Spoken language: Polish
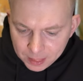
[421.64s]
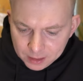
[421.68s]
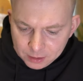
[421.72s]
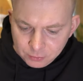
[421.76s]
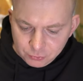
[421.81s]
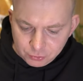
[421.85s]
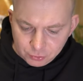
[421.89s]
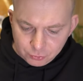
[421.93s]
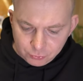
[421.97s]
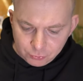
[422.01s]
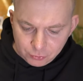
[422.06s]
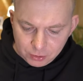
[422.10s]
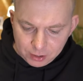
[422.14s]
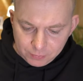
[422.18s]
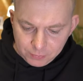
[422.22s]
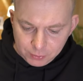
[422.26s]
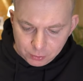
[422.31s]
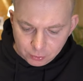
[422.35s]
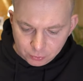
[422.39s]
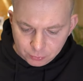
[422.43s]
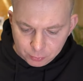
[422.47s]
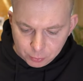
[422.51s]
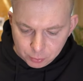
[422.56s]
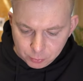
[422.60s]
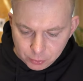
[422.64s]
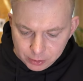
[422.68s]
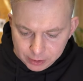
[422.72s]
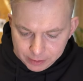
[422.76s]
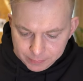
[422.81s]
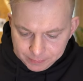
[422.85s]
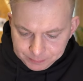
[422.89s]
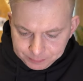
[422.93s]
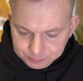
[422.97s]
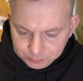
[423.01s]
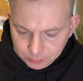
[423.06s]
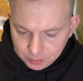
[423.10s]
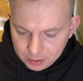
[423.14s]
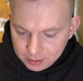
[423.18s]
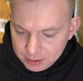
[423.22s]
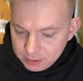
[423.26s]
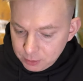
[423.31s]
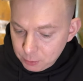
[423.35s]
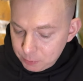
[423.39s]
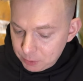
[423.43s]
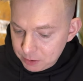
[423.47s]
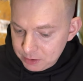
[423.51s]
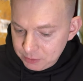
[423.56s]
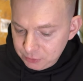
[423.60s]
Jeszcze z żurawiną spróbuję, ale
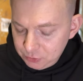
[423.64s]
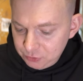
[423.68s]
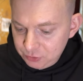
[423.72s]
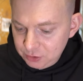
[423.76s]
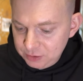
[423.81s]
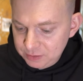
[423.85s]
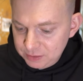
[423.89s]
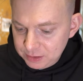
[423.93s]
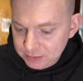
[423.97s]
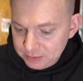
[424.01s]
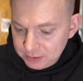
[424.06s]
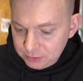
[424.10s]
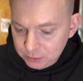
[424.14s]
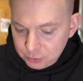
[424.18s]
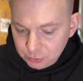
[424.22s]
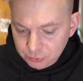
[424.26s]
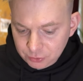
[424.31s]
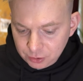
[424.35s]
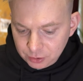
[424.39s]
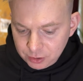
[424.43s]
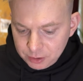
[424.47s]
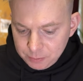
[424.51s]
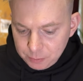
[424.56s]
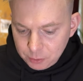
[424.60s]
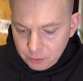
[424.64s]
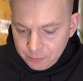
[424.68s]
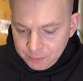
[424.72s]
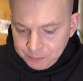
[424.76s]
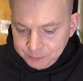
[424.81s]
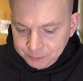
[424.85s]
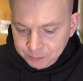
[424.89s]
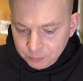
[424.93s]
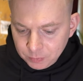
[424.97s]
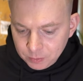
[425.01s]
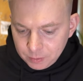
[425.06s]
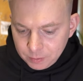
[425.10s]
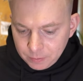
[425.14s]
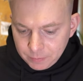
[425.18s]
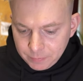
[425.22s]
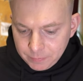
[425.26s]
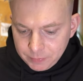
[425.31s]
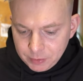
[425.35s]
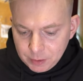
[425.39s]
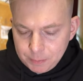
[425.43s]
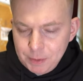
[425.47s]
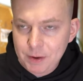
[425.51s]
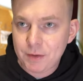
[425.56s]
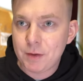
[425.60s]
no powiem Ci, że jestem zaskoczony, bo
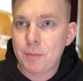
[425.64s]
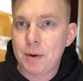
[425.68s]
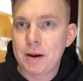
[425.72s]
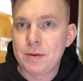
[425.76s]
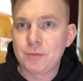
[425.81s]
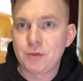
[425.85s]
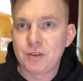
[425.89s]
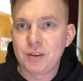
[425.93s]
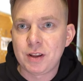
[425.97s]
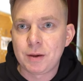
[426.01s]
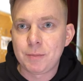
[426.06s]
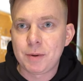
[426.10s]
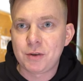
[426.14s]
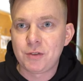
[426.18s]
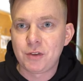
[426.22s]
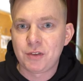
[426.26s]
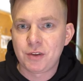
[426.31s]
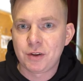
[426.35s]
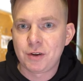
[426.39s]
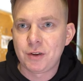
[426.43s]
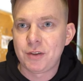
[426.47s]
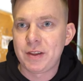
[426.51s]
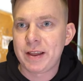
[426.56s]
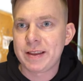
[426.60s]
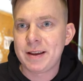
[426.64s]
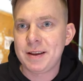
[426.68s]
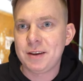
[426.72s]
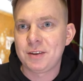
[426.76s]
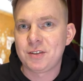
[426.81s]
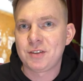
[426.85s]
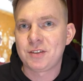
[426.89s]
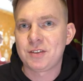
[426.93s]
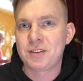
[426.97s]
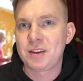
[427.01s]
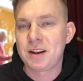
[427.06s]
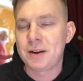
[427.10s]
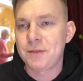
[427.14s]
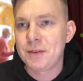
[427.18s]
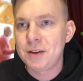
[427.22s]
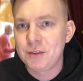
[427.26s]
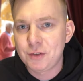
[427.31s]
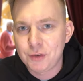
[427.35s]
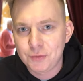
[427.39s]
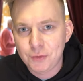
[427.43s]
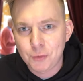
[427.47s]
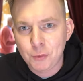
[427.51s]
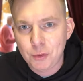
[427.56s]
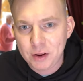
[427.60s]
Naprawdę bałem się najbardziej tego dania i się zastanawiałem,
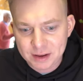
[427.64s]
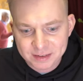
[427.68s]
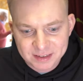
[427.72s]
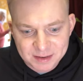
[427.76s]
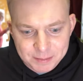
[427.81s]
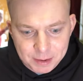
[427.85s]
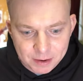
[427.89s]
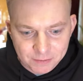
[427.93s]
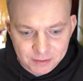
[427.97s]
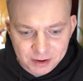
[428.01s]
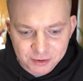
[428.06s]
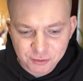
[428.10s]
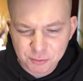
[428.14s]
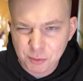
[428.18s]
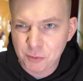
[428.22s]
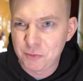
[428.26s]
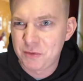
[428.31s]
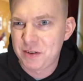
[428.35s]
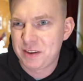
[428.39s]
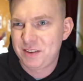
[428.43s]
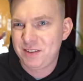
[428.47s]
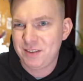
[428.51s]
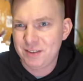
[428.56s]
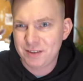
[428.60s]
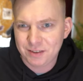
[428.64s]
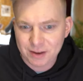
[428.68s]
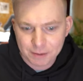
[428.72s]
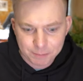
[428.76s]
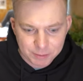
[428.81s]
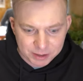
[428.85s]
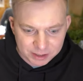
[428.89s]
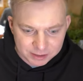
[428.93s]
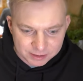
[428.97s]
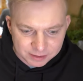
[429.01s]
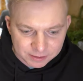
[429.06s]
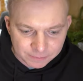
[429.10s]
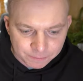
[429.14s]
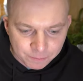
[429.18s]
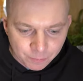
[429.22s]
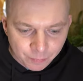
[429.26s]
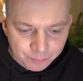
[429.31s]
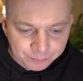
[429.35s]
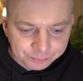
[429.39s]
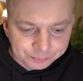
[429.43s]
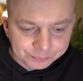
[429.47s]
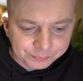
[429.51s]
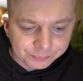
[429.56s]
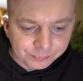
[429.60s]
czy w ogóle je zamawiać, bo mówię, co za zamix.
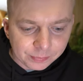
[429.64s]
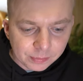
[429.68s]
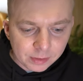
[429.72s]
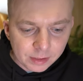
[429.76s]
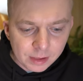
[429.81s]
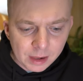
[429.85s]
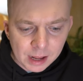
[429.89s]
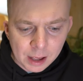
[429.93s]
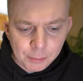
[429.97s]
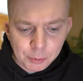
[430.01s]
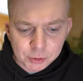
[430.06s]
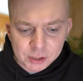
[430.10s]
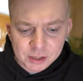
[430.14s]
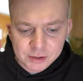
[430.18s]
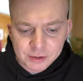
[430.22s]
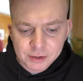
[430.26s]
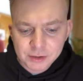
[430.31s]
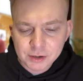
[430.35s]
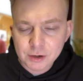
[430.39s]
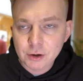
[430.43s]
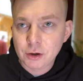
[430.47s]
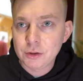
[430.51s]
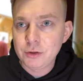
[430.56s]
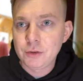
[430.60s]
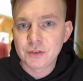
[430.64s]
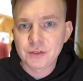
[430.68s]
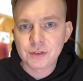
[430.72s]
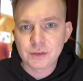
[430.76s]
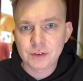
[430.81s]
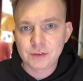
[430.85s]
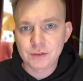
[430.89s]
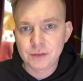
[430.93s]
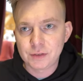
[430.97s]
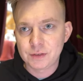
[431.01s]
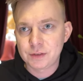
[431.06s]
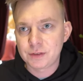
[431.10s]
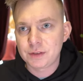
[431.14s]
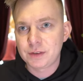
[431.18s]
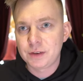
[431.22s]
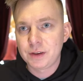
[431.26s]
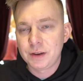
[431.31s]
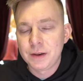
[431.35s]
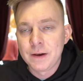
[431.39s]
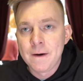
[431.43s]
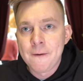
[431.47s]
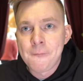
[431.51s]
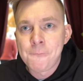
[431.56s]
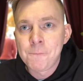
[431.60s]
A po tym tygodniu z, z
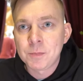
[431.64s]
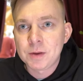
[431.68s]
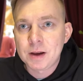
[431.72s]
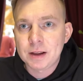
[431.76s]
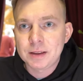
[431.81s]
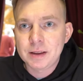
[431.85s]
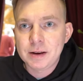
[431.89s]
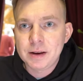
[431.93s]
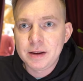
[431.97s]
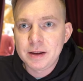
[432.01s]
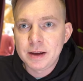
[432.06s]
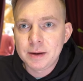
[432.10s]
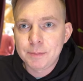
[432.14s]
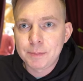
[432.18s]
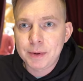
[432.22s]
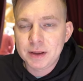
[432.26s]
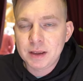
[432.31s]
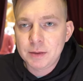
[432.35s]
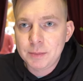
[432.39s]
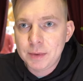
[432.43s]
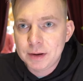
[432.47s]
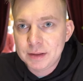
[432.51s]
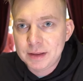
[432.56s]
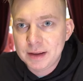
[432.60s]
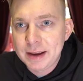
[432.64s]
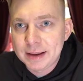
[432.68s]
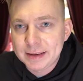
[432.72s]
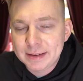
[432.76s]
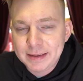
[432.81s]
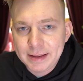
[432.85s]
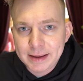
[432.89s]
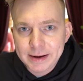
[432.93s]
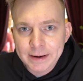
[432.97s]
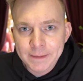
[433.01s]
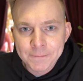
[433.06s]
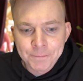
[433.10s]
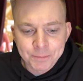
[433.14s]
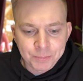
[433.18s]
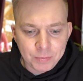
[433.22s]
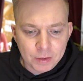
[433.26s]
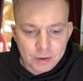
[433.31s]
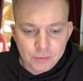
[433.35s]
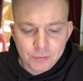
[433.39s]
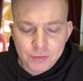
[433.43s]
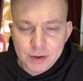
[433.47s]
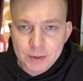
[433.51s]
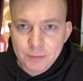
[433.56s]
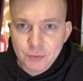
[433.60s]
cateringiem pani Magdy Gessler
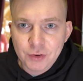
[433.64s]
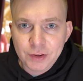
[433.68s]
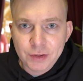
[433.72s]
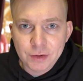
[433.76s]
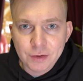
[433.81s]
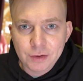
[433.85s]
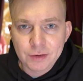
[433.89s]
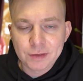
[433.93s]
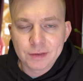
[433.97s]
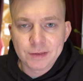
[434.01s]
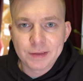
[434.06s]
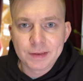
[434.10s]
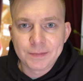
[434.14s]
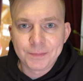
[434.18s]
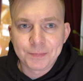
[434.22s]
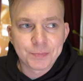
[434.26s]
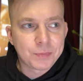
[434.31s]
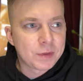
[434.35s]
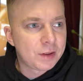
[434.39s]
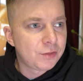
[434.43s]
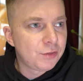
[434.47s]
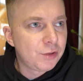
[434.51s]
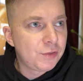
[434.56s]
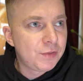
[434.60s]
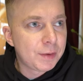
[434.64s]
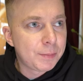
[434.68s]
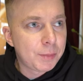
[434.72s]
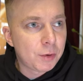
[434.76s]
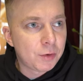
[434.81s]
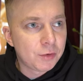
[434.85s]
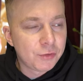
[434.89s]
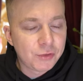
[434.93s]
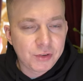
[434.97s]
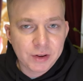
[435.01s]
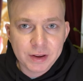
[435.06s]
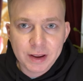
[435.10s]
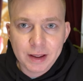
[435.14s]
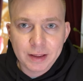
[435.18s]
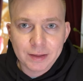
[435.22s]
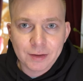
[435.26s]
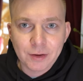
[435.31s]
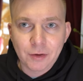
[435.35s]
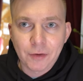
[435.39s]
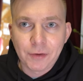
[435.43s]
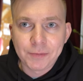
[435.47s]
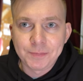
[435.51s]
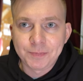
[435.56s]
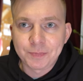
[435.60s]
wiem, że no, te dziwne połączenia
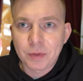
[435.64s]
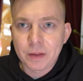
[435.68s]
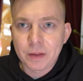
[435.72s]
to